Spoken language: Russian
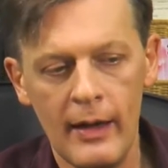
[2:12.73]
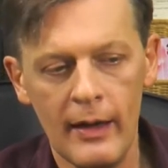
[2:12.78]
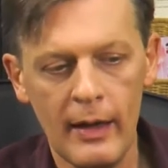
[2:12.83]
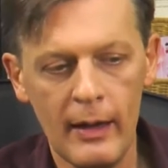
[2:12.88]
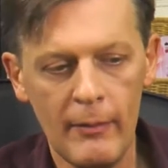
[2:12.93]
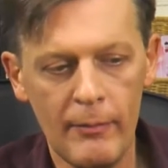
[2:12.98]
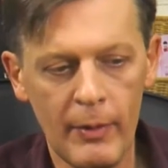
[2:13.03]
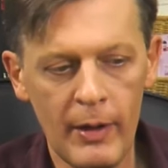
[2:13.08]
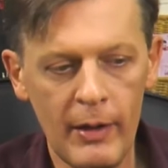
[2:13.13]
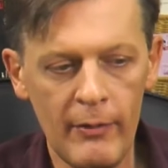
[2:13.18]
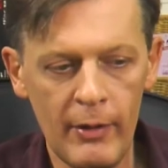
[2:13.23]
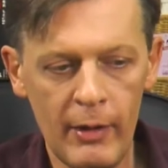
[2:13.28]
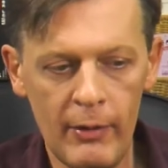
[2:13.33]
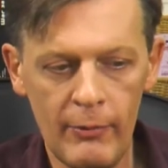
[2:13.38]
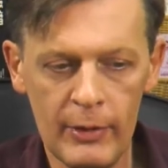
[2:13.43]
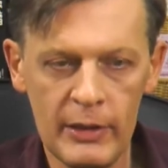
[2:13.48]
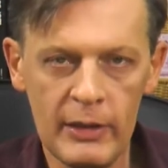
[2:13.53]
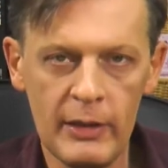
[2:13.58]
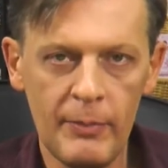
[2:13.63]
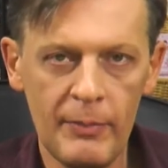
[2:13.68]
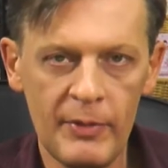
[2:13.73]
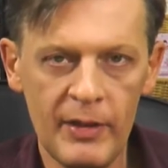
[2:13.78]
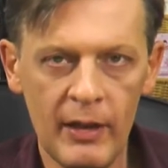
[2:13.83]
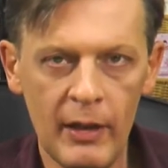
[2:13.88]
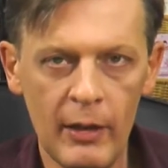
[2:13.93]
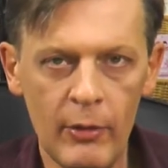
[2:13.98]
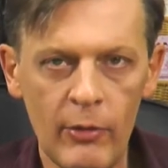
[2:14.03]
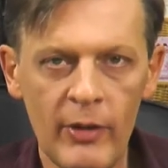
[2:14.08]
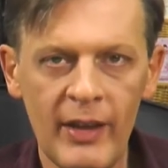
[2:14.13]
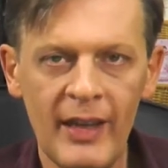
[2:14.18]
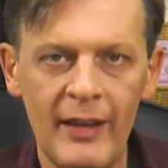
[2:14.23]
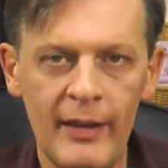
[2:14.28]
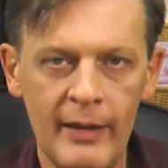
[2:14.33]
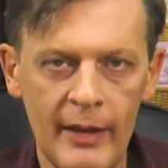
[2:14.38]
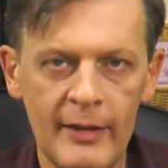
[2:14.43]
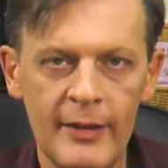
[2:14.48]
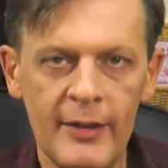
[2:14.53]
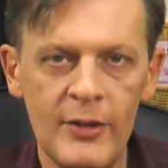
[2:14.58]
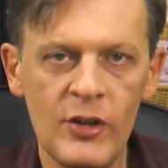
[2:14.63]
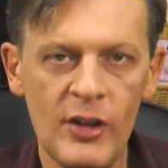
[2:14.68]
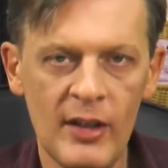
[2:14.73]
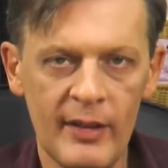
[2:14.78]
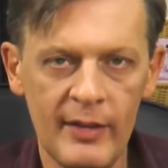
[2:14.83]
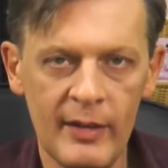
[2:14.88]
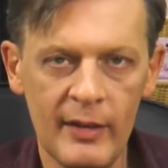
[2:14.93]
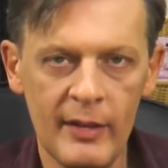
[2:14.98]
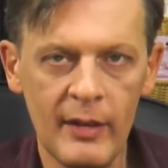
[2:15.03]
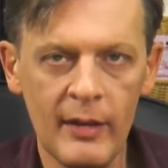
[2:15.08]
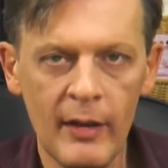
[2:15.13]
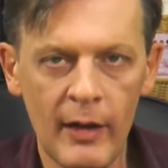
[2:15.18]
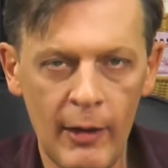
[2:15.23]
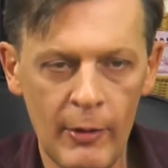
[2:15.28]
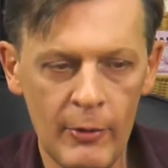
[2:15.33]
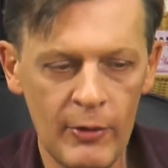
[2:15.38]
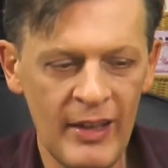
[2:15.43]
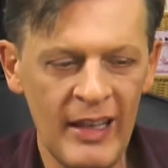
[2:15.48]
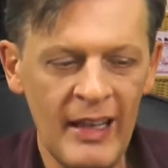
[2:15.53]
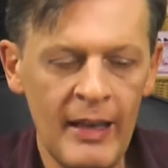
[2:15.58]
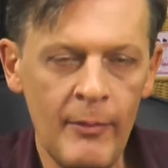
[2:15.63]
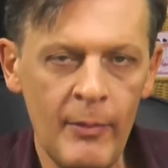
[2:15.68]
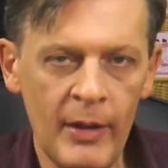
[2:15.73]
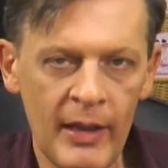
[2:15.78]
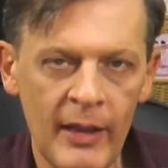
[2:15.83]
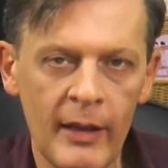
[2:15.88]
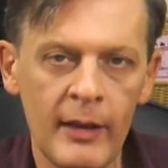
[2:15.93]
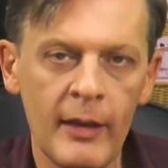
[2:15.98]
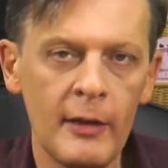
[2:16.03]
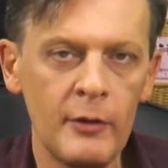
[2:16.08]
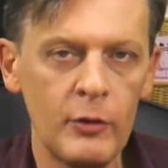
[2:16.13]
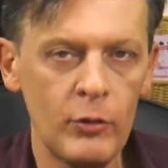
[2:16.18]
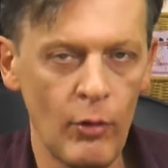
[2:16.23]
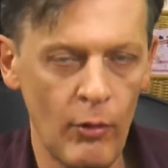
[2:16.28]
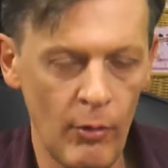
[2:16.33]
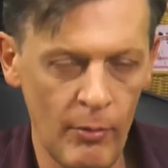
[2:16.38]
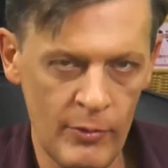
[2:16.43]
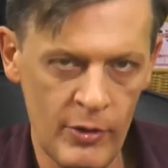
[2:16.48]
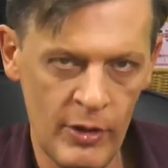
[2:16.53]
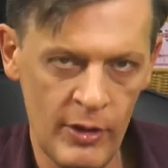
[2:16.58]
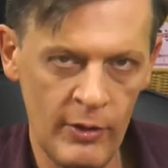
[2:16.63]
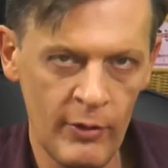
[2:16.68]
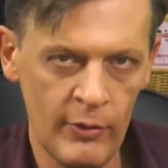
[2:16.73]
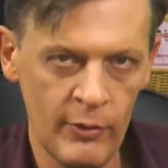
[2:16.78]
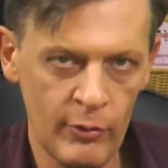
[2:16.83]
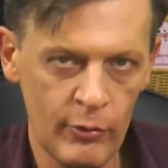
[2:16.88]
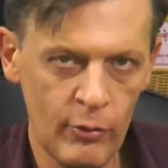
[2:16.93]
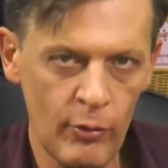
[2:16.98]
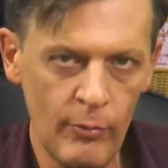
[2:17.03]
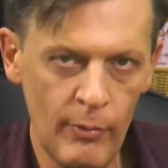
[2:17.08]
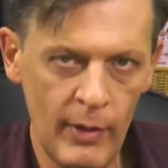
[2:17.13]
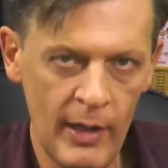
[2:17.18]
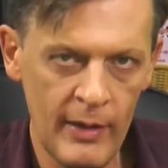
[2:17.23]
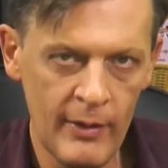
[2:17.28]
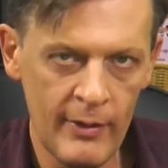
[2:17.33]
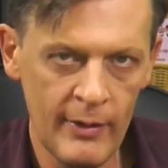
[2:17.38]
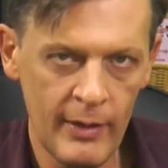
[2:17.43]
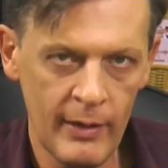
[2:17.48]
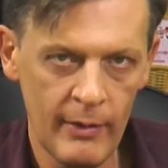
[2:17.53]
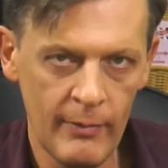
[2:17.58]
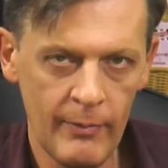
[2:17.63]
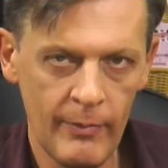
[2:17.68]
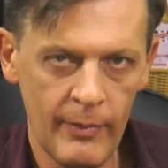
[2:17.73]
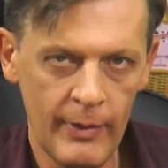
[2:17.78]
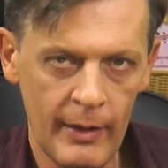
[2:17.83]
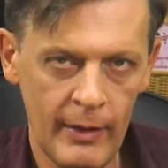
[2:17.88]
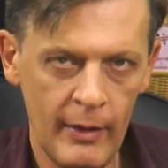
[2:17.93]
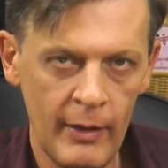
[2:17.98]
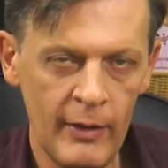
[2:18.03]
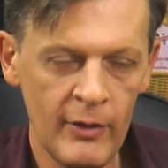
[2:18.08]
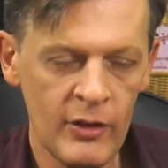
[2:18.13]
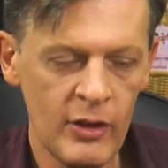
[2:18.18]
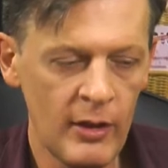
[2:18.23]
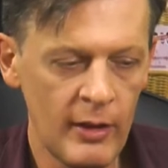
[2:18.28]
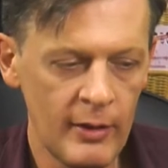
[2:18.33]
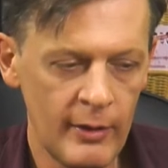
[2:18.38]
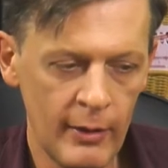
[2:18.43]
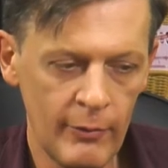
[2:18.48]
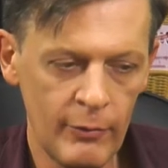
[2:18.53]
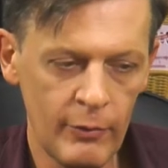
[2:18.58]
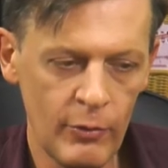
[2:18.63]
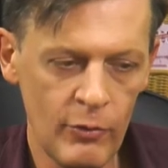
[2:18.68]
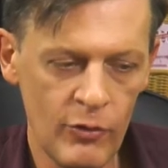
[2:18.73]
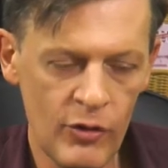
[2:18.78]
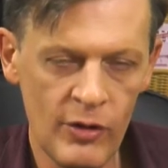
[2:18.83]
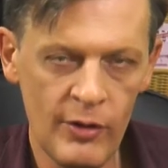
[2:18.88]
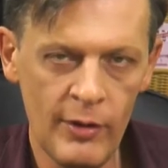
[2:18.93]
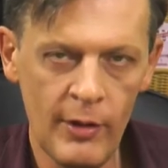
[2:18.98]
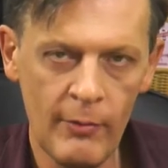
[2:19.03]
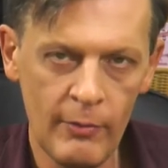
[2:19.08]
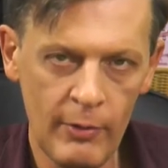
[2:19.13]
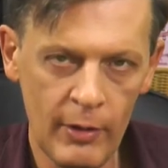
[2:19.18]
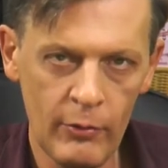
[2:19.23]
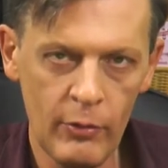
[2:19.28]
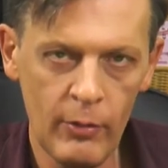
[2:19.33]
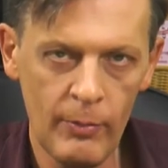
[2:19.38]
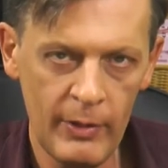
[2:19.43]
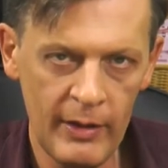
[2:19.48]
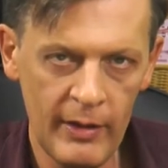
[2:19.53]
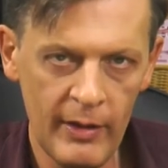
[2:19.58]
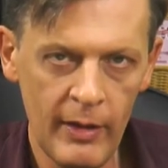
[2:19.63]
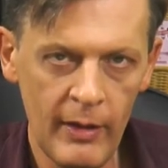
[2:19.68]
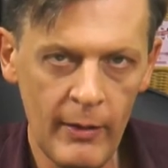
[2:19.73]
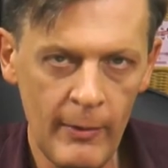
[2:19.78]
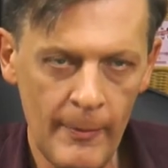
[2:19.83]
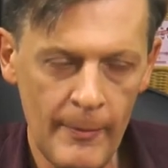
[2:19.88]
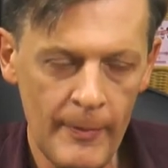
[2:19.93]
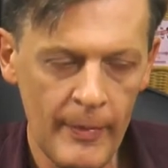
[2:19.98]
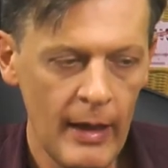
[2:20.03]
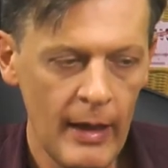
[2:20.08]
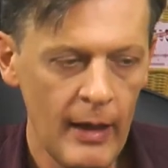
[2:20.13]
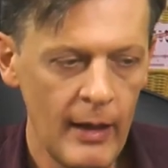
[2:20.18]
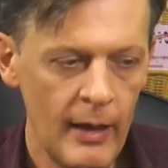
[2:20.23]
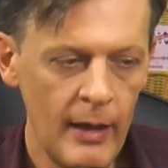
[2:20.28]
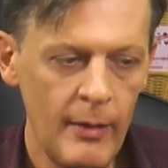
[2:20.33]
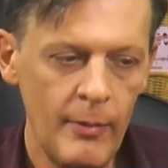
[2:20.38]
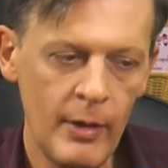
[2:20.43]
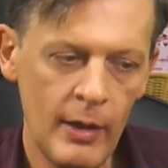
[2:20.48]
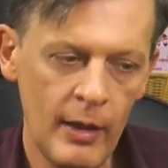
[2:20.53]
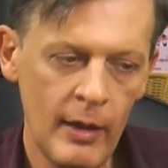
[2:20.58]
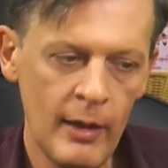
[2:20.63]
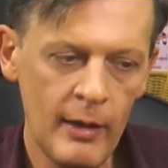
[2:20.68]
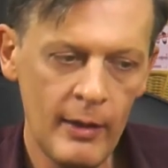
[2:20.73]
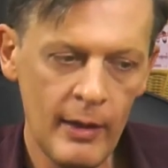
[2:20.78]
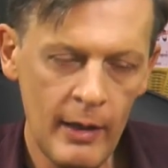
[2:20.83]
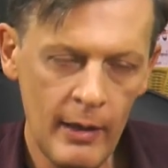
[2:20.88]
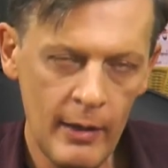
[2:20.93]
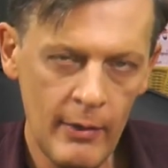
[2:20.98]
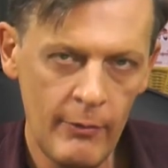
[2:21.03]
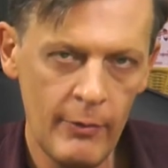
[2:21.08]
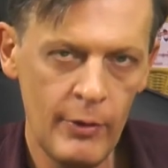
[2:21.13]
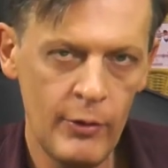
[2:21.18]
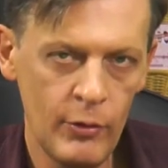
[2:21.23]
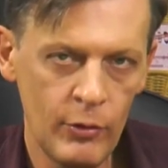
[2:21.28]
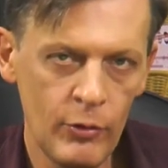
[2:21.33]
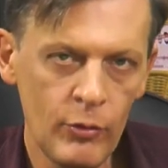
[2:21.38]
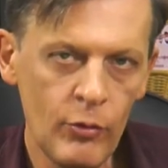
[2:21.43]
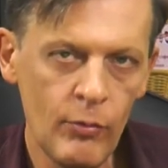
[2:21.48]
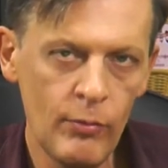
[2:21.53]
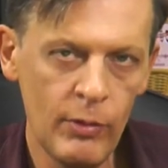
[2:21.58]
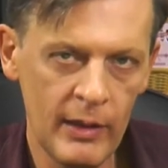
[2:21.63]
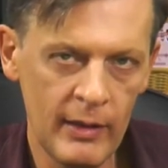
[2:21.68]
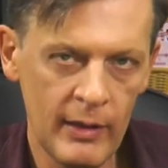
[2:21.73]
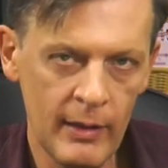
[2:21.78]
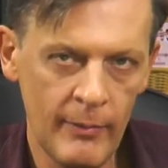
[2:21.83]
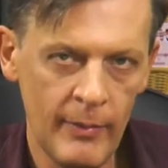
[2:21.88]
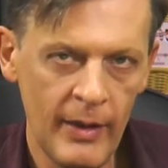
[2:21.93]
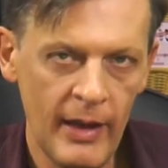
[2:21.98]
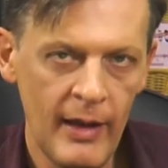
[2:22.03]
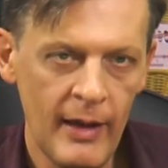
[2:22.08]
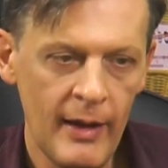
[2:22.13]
Как правило, вот эта психология «я сейчас отыграюсь» именно на том же инструменте и желательно в тот же день, в который потерял, именно она ведет к убыткам.